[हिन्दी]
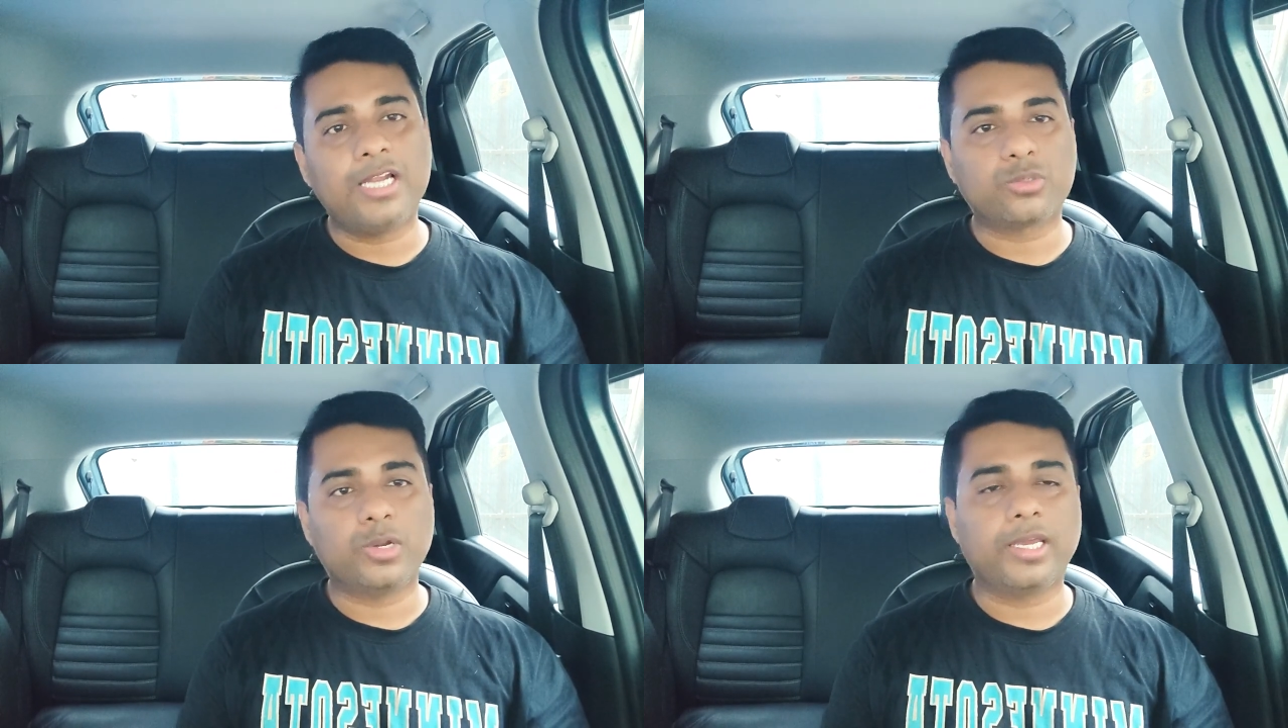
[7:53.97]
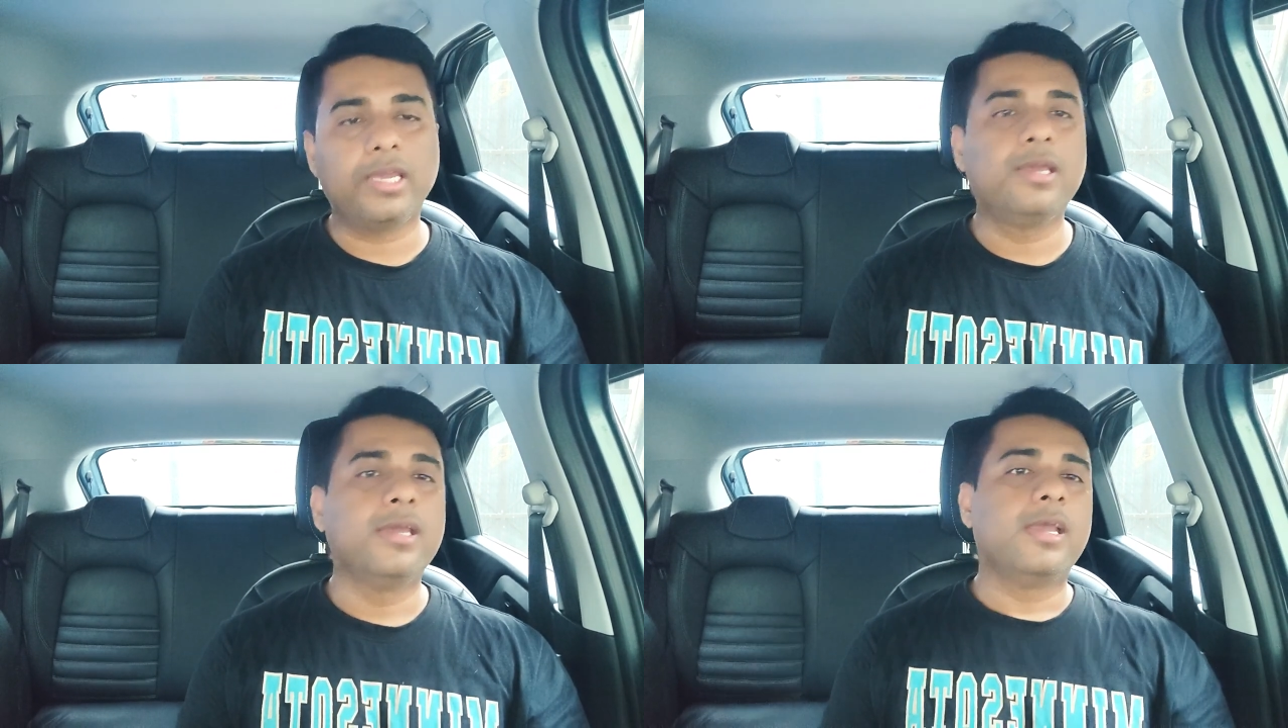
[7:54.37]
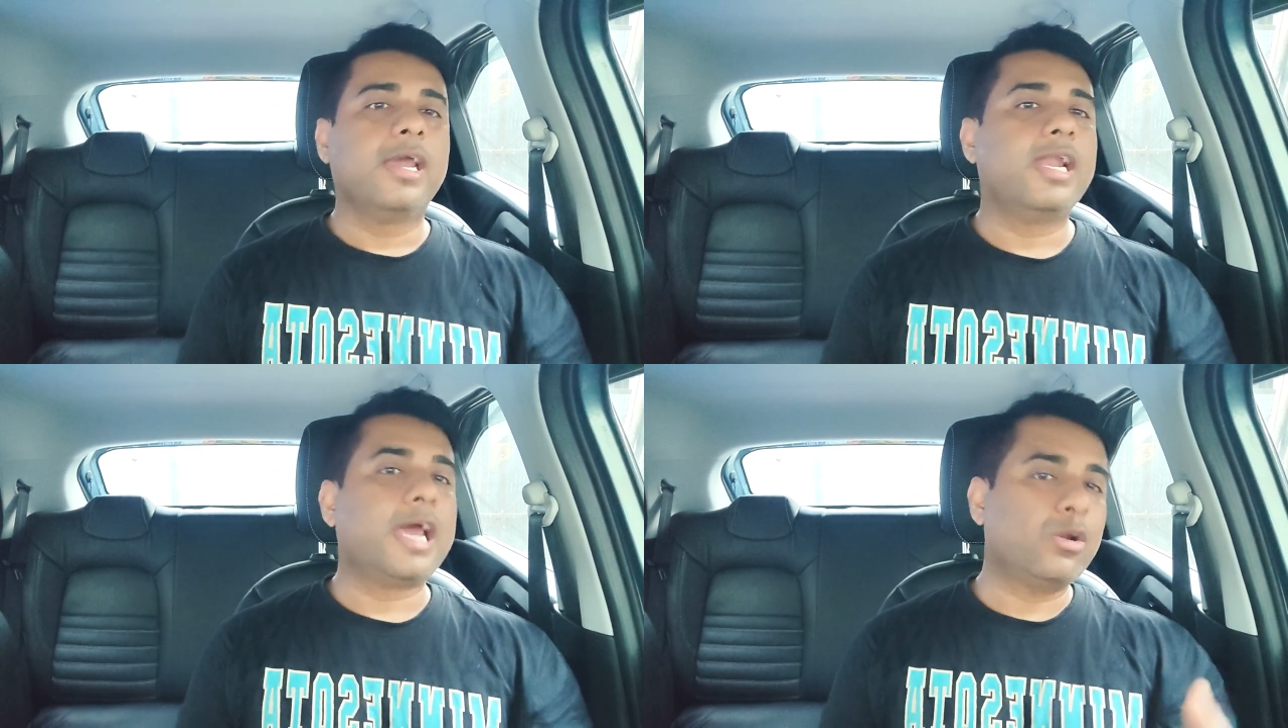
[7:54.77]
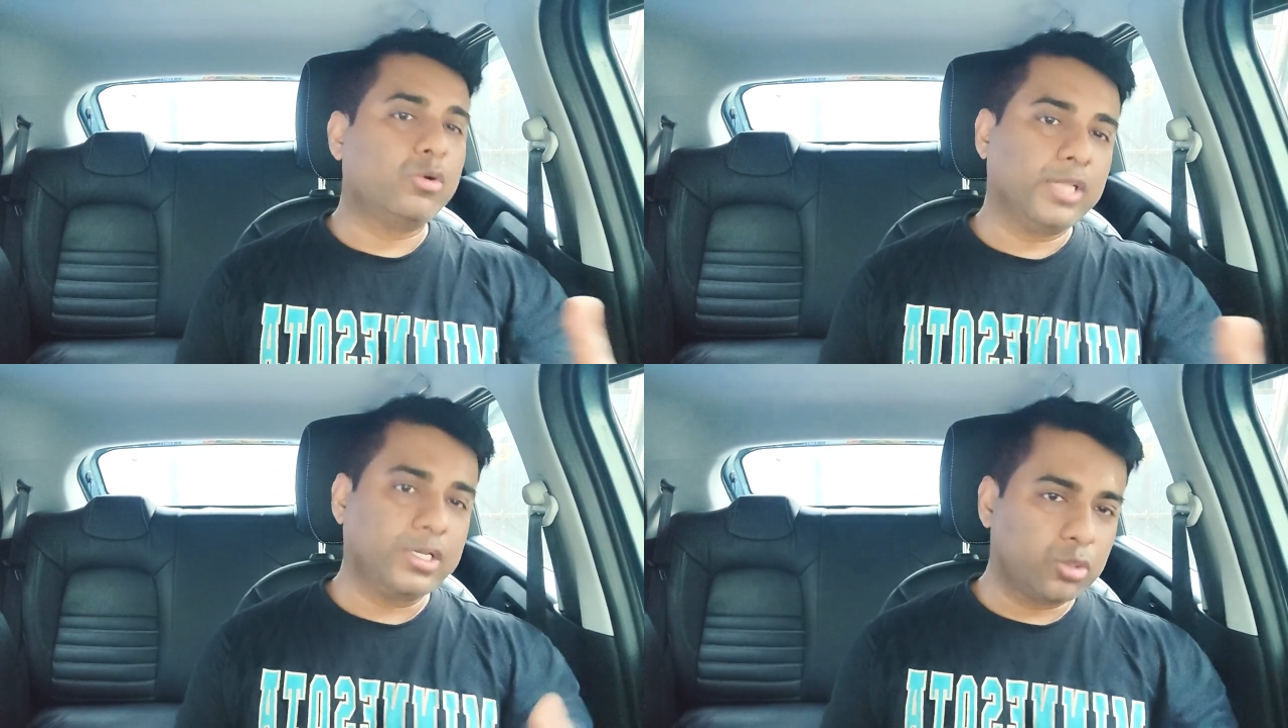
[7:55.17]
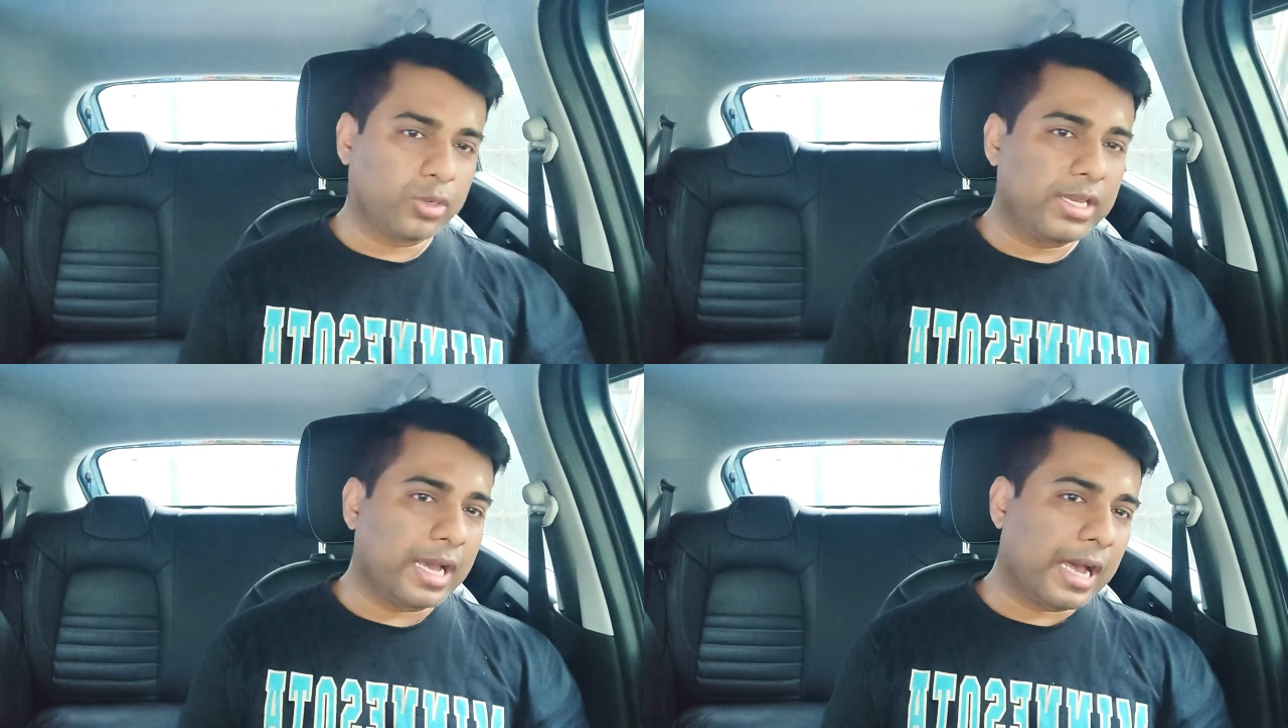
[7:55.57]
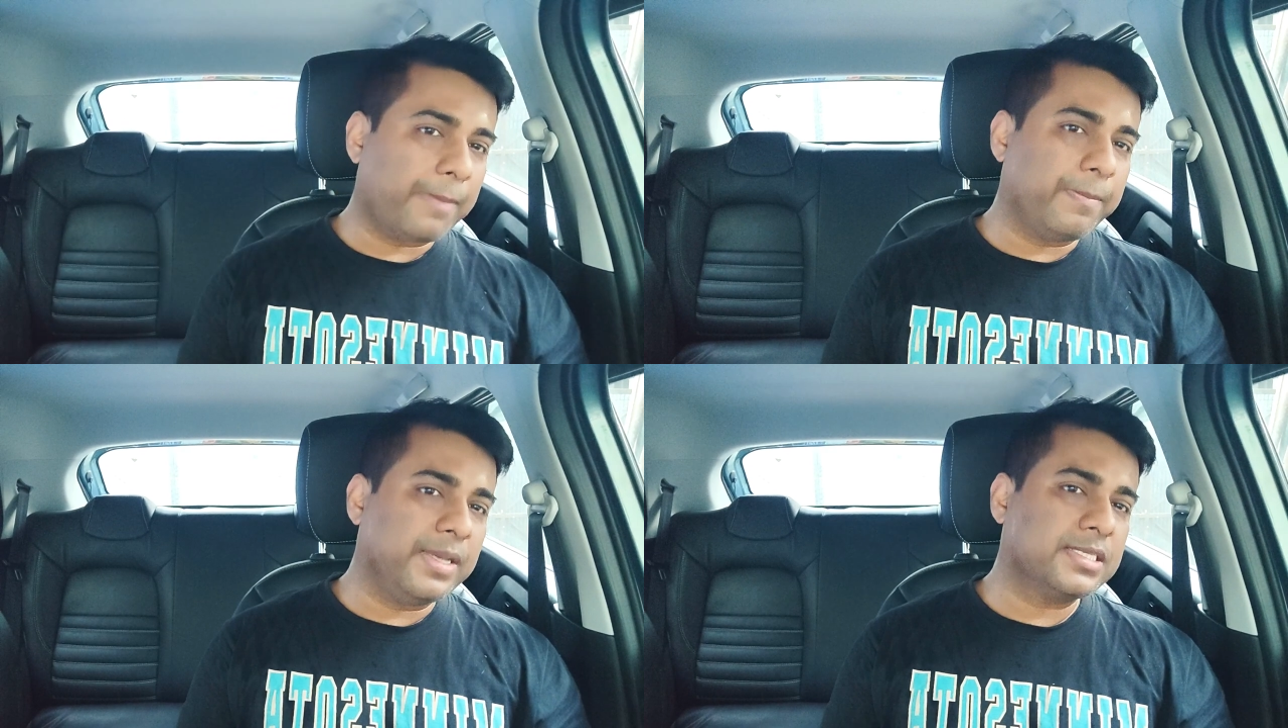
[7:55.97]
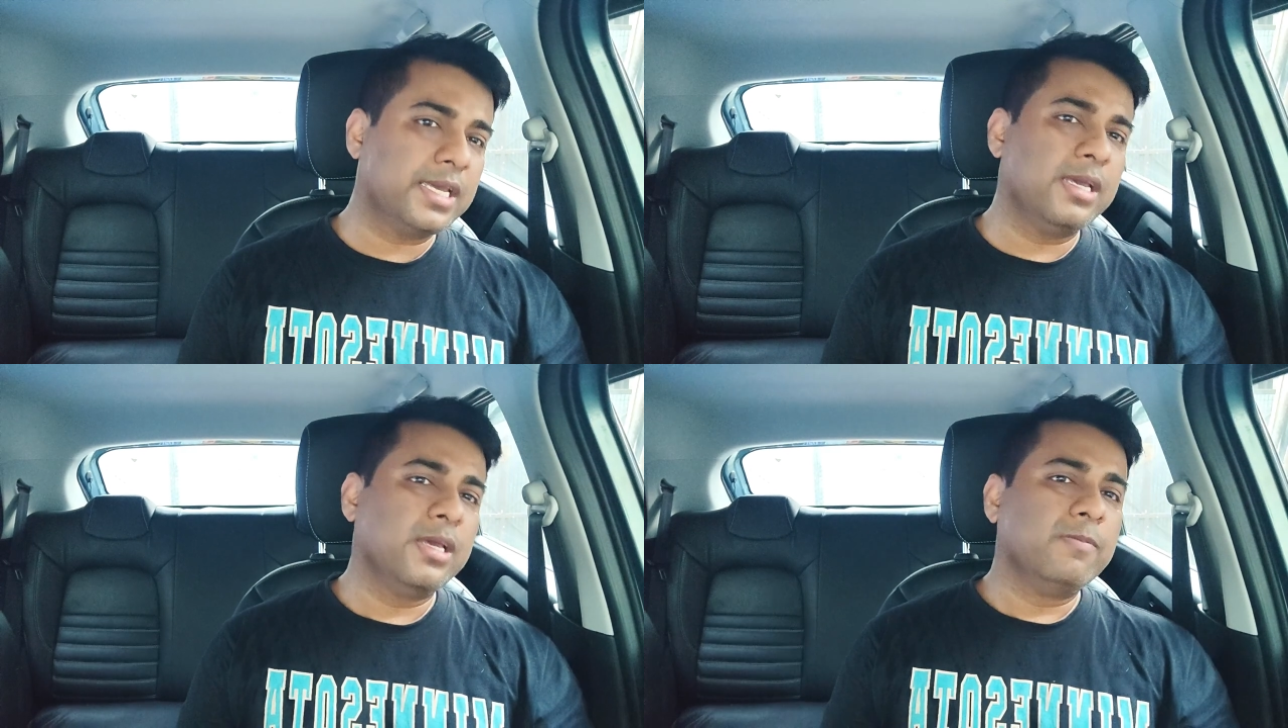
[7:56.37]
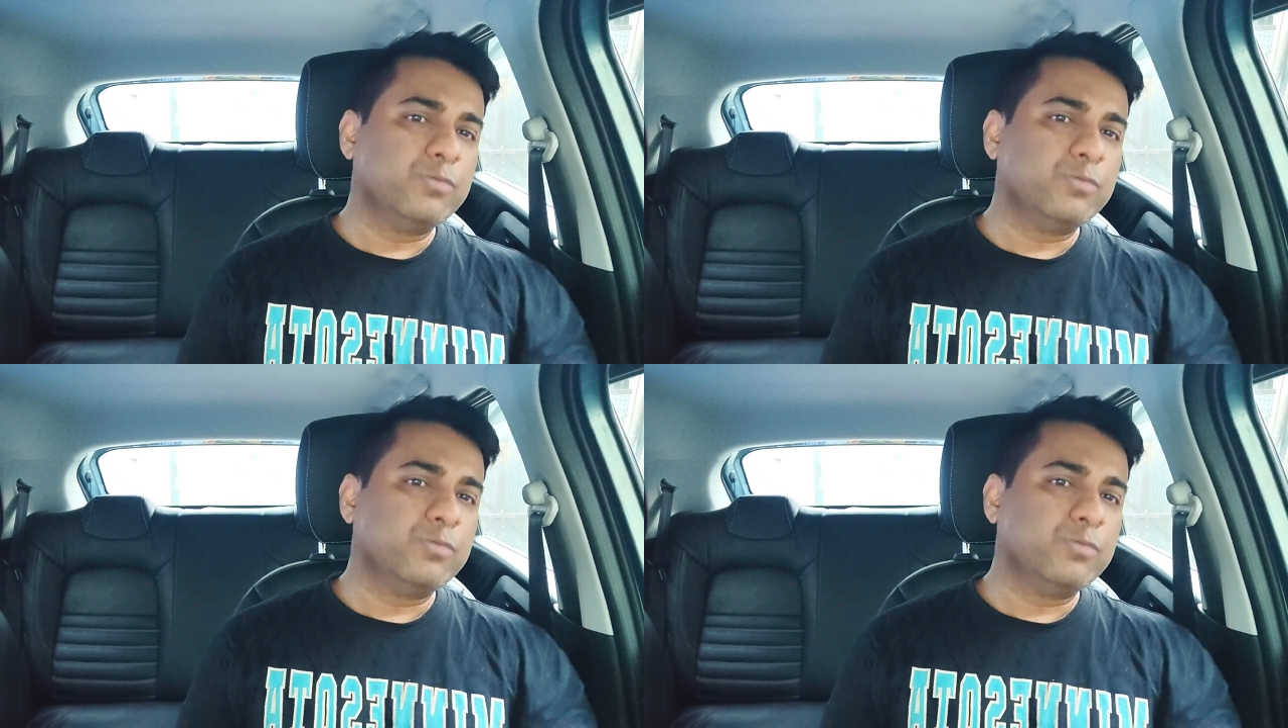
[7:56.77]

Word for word: माइलेज को लेके एंड आई डोंट थिंक सो कि आप में से